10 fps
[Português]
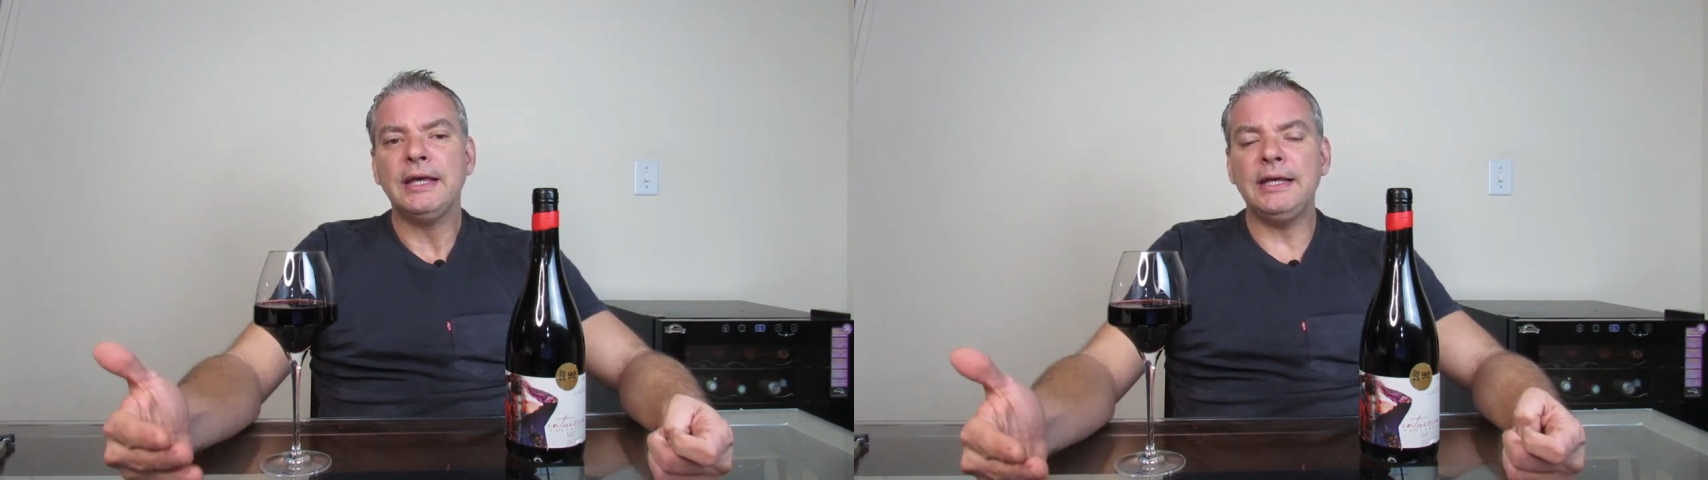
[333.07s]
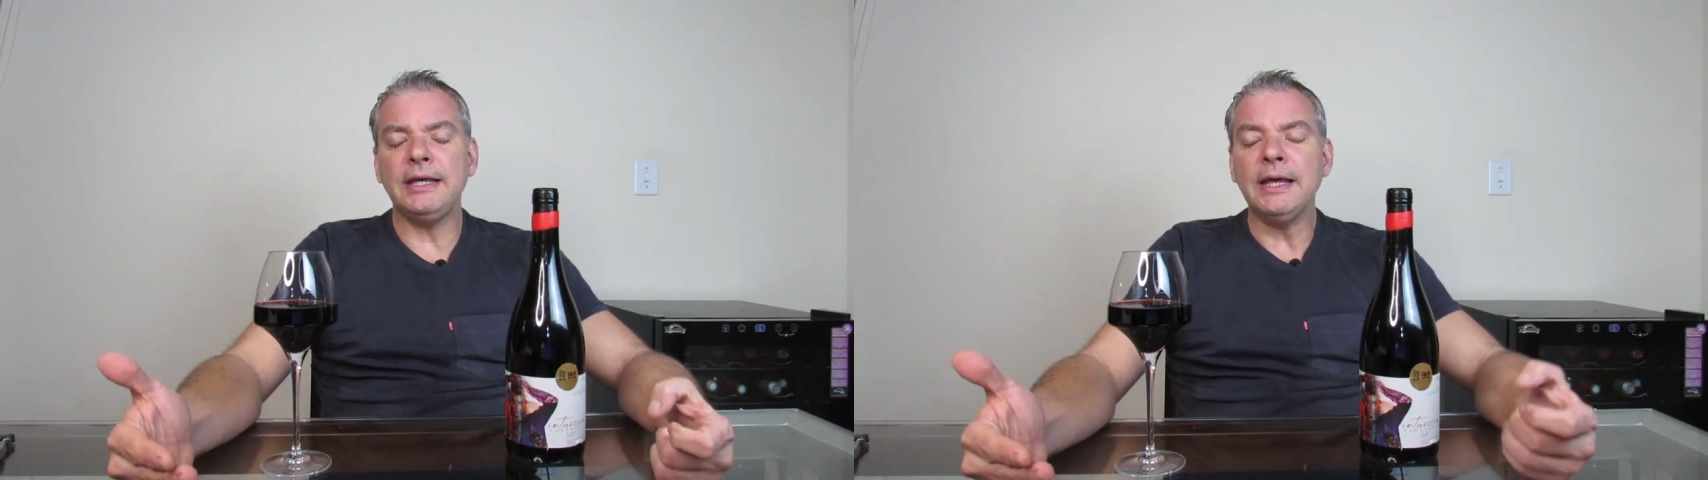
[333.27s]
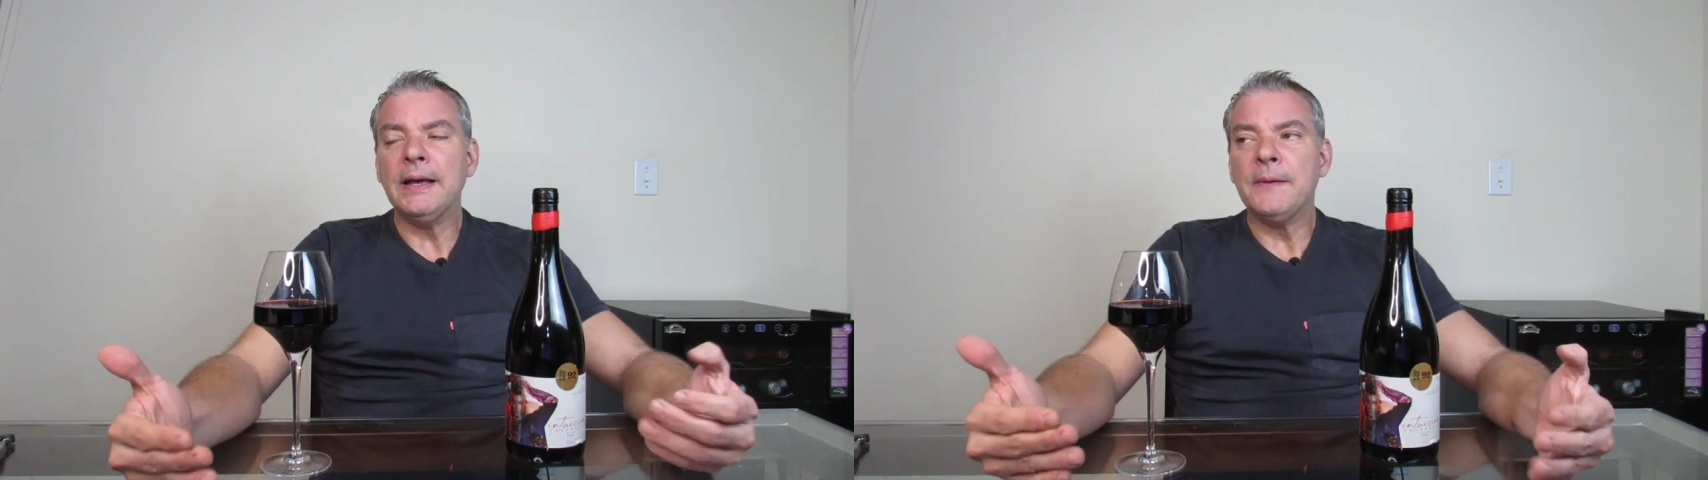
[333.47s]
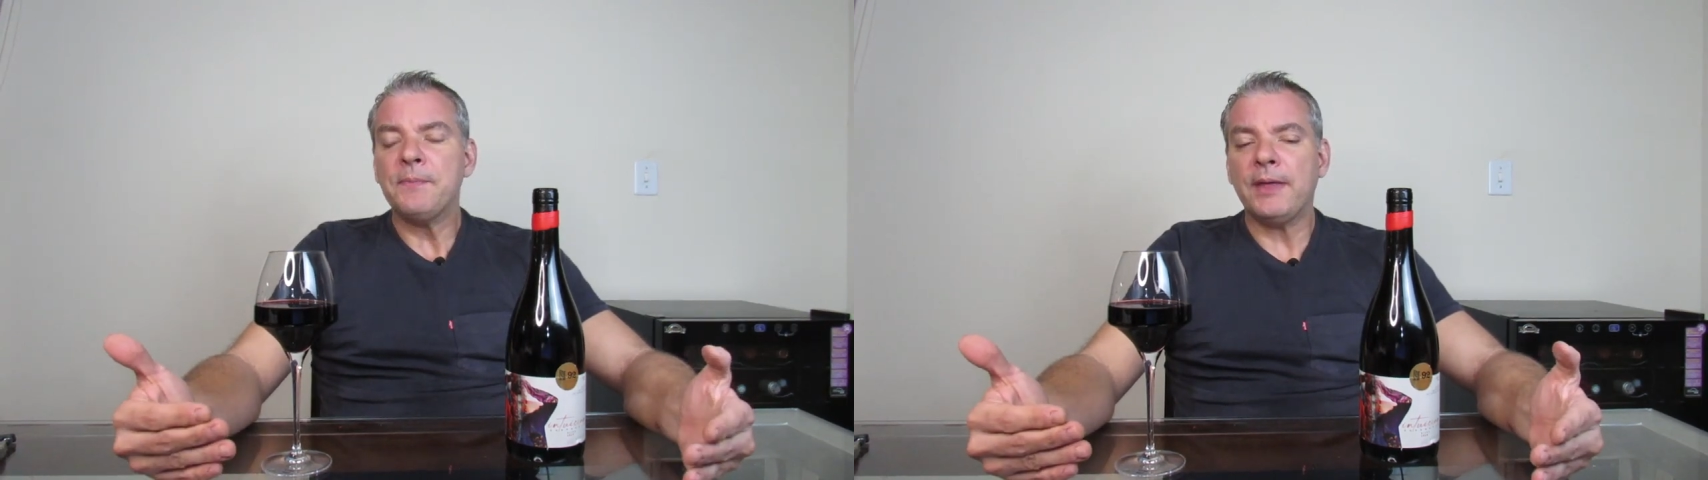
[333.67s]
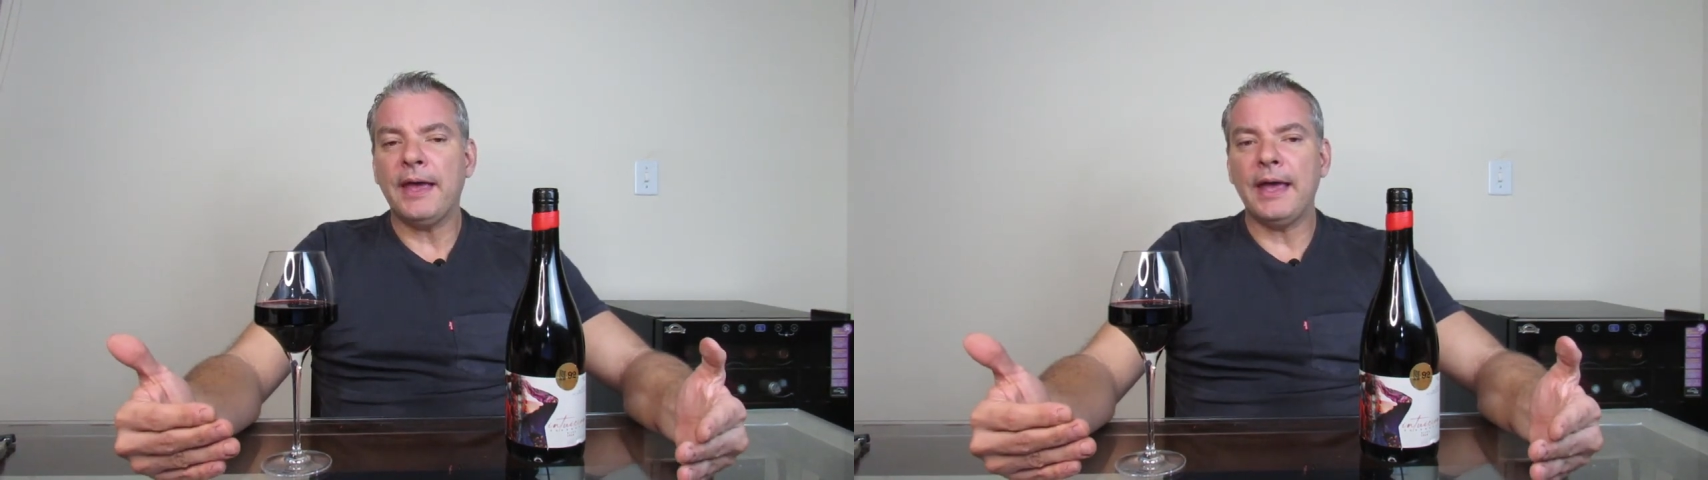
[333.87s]
e
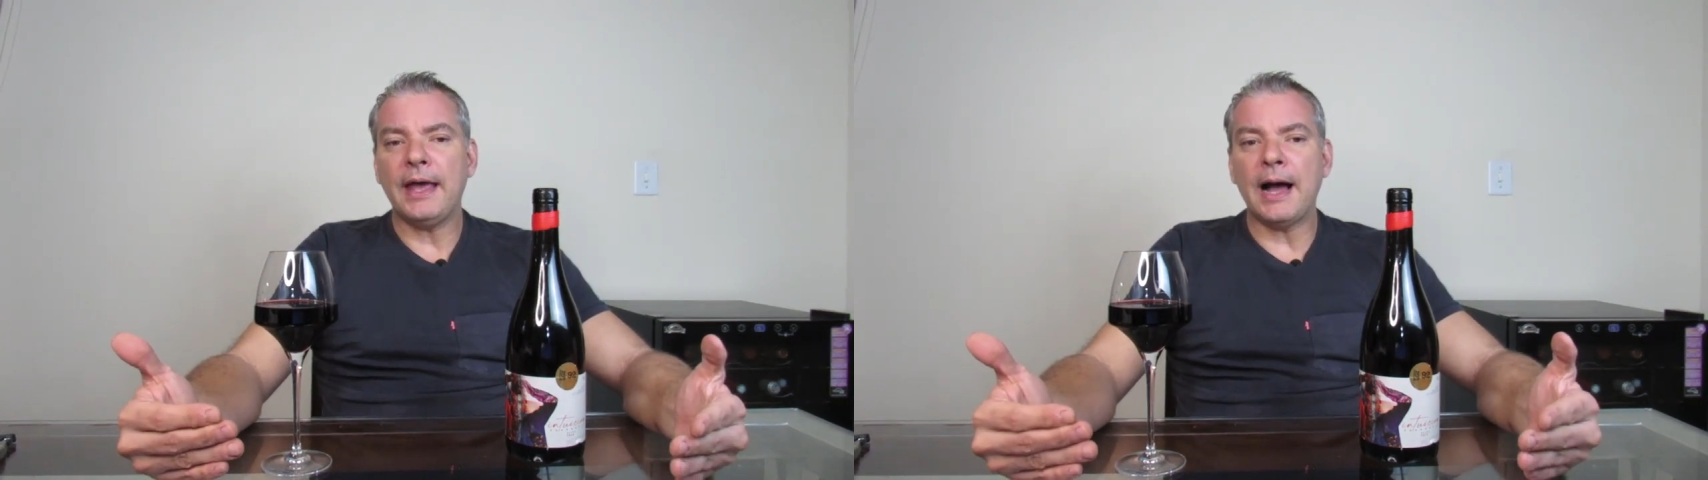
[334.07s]
é,